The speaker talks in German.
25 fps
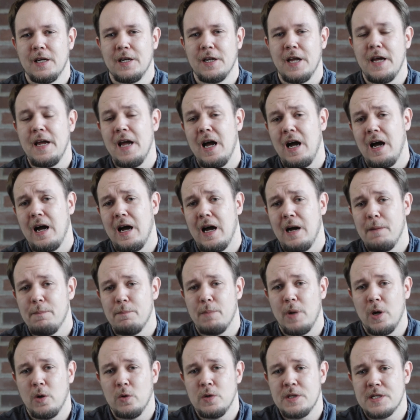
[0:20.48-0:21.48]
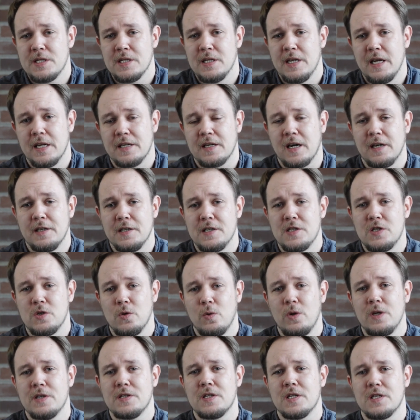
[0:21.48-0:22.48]
Naja, bei uns in der
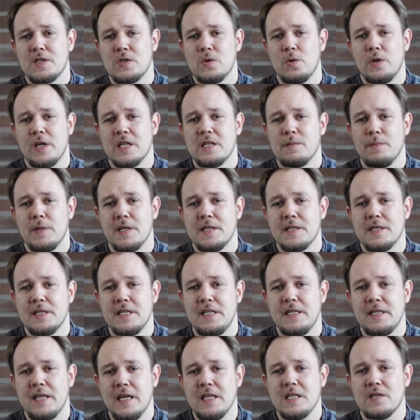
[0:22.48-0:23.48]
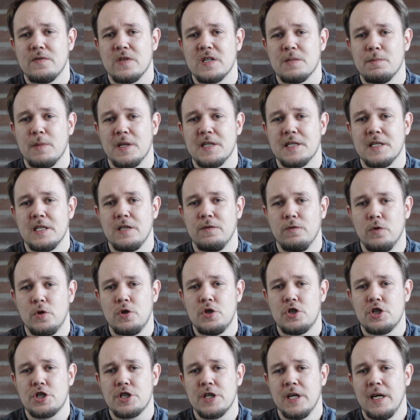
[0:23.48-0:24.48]
Tradition ist es so, dass man sich das, was man sich
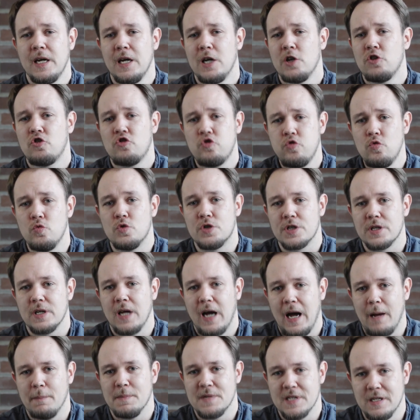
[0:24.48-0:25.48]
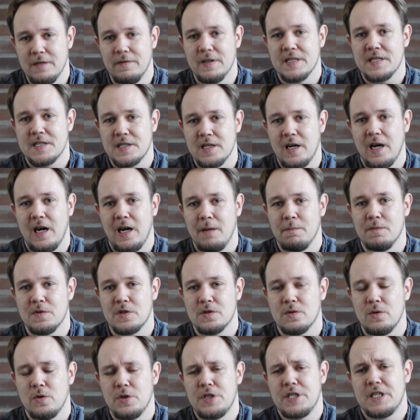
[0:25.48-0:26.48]
wünscht, tut am
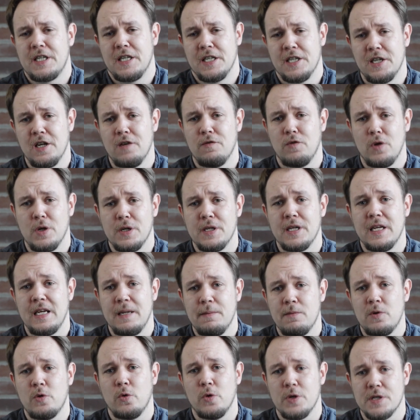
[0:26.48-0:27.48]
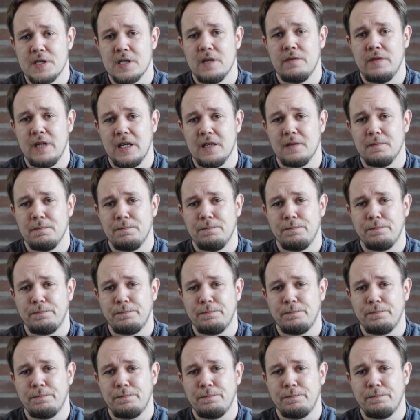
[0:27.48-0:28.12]
Silvesterabend. Und die Kinder wollten eben größer werden.